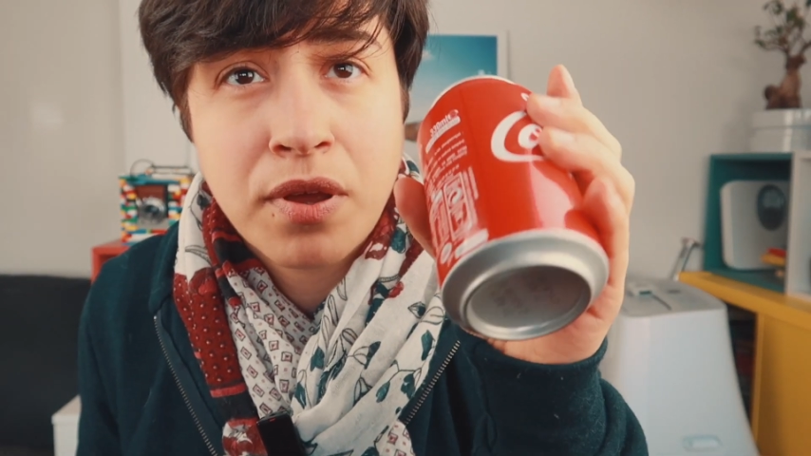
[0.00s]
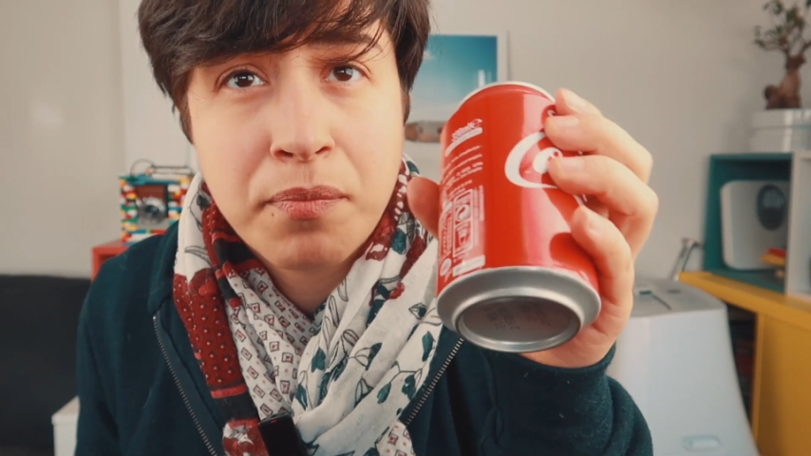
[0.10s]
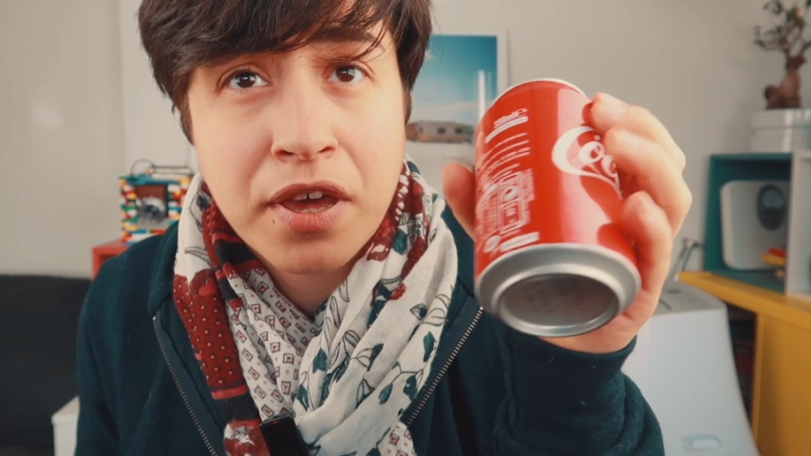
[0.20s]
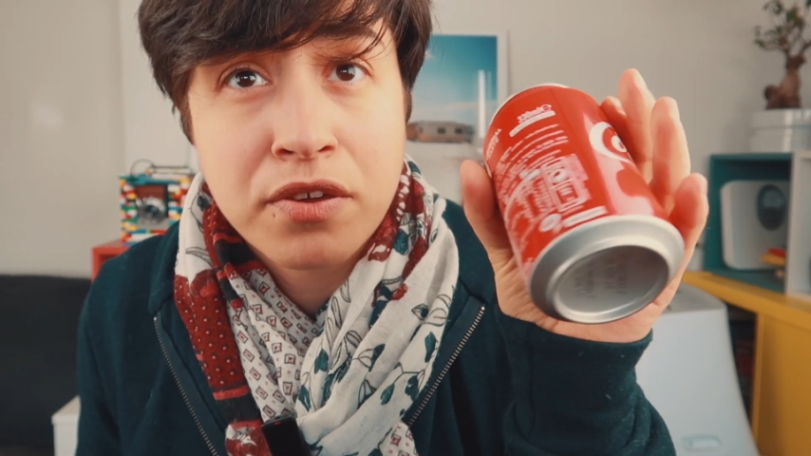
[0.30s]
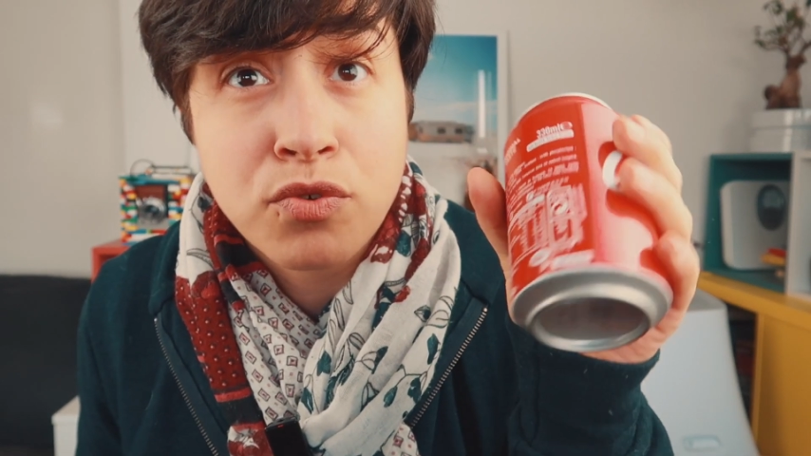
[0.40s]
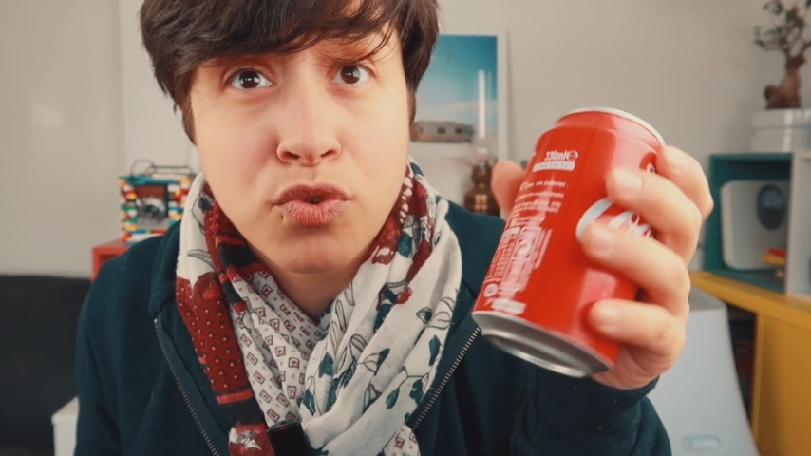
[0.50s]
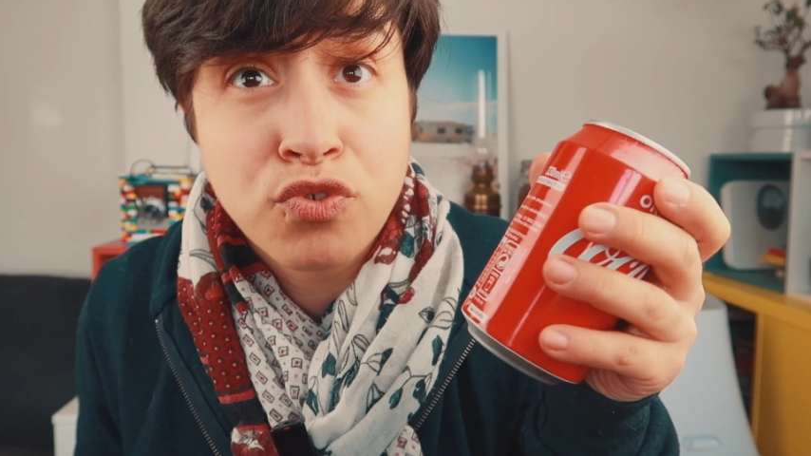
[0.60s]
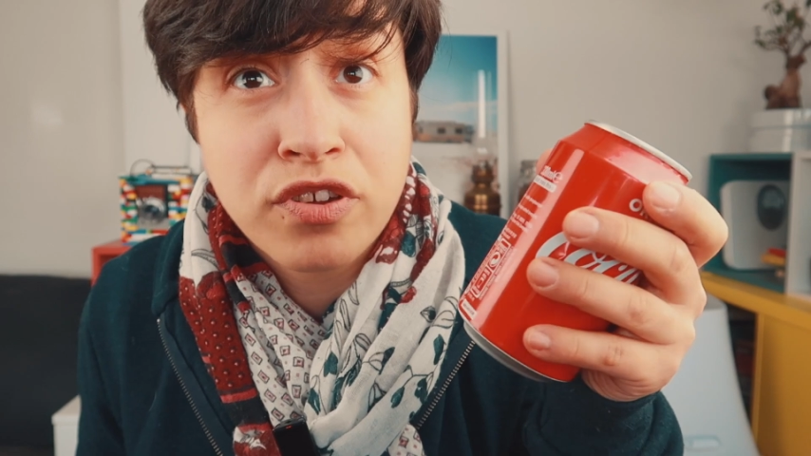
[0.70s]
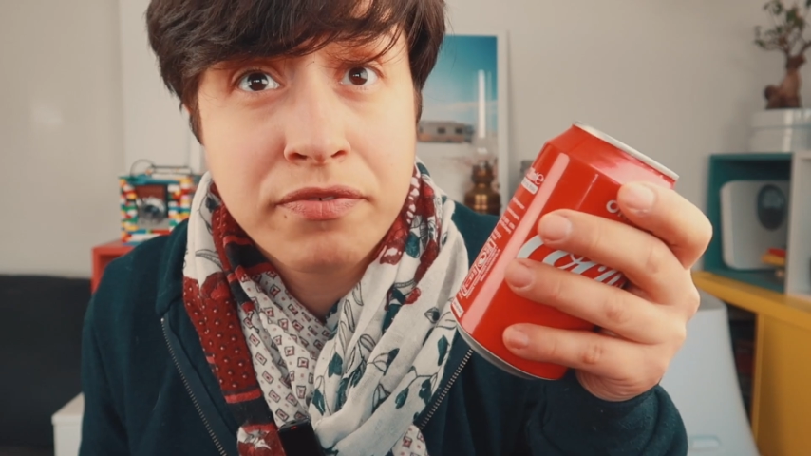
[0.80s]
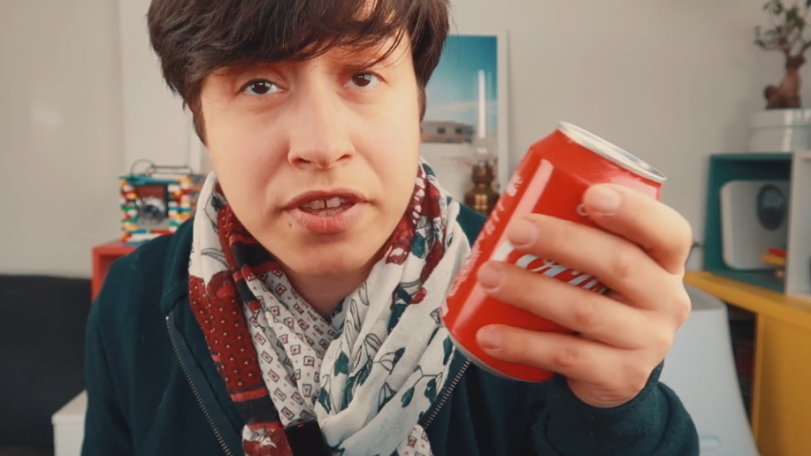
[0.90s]
la marque
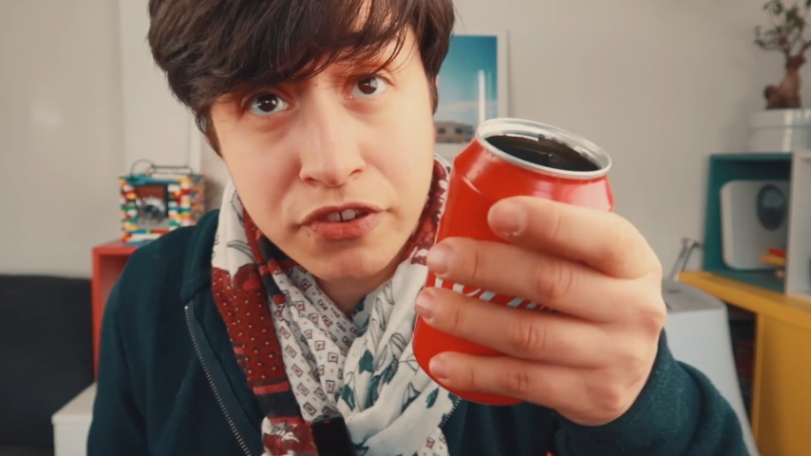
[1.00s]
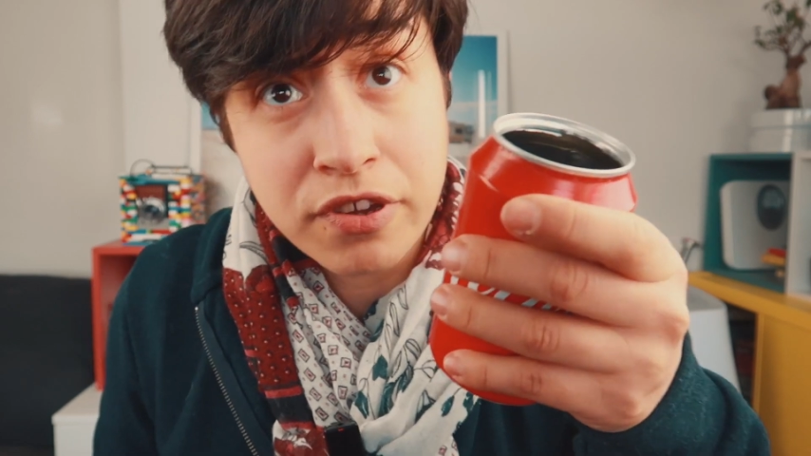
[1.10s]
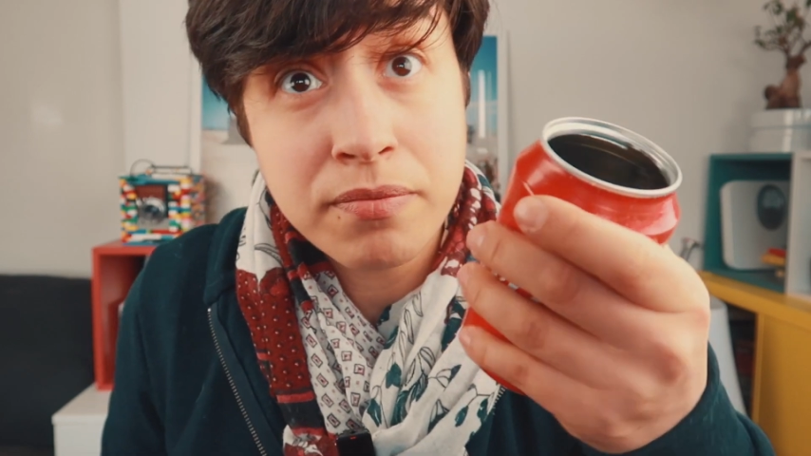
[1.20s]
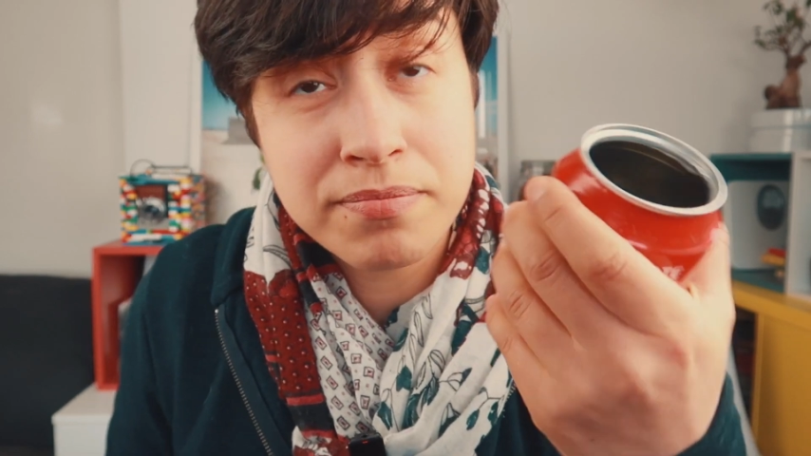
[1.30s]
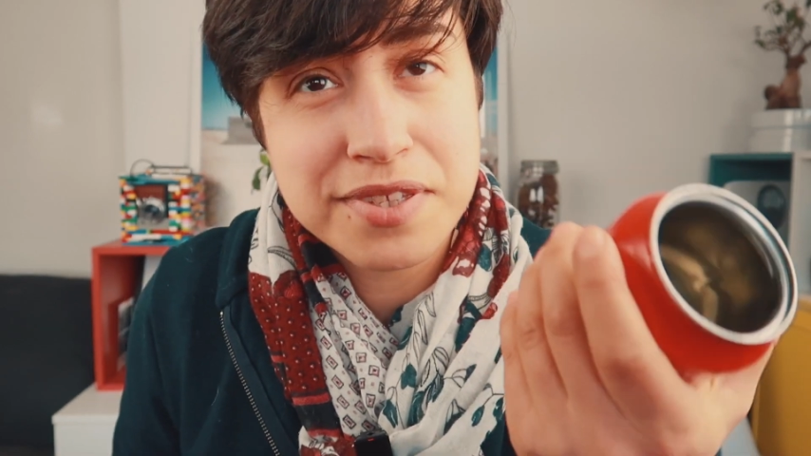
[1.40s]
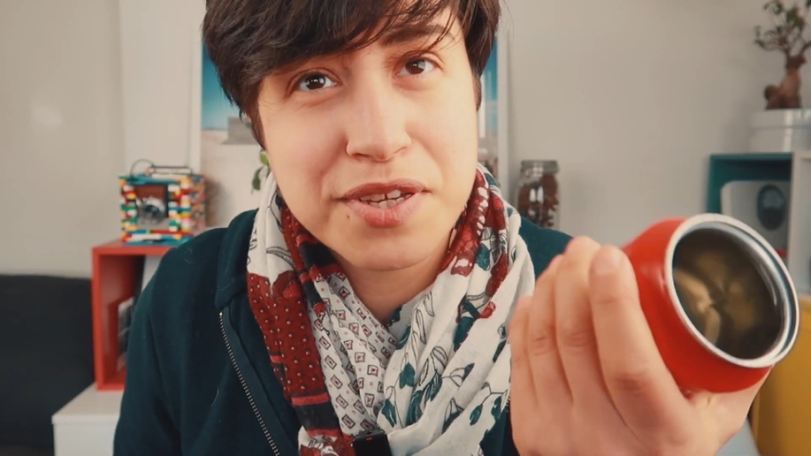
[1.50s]
que j'affiche, hein.